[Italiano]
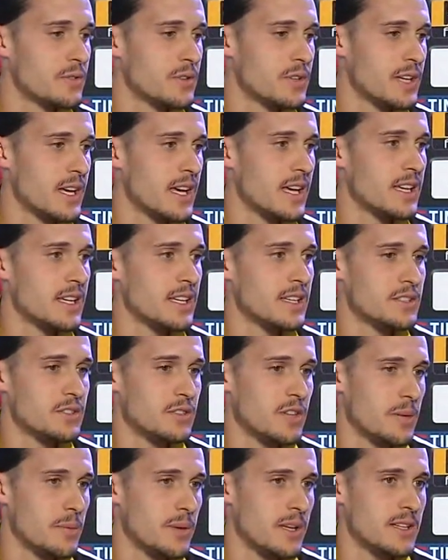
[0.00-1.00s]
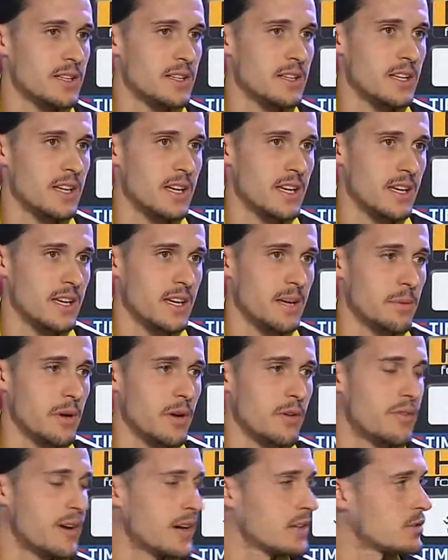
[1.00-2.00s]
vorrei solamente dire che
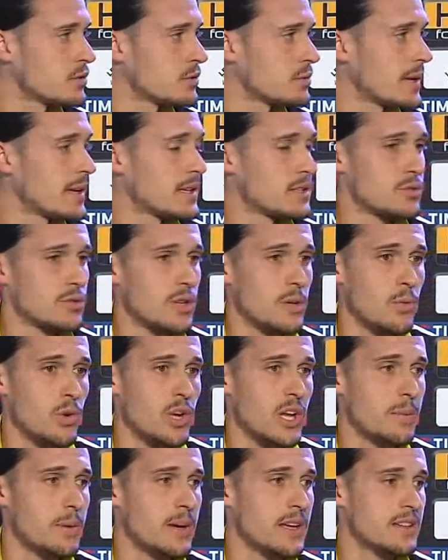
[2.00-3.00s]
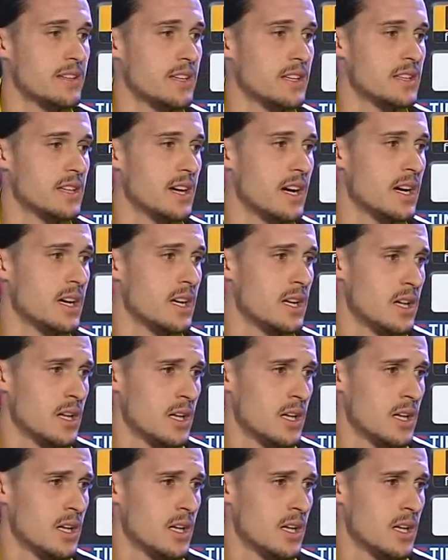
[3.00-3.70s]
abbiamo fatto penso una buona partita,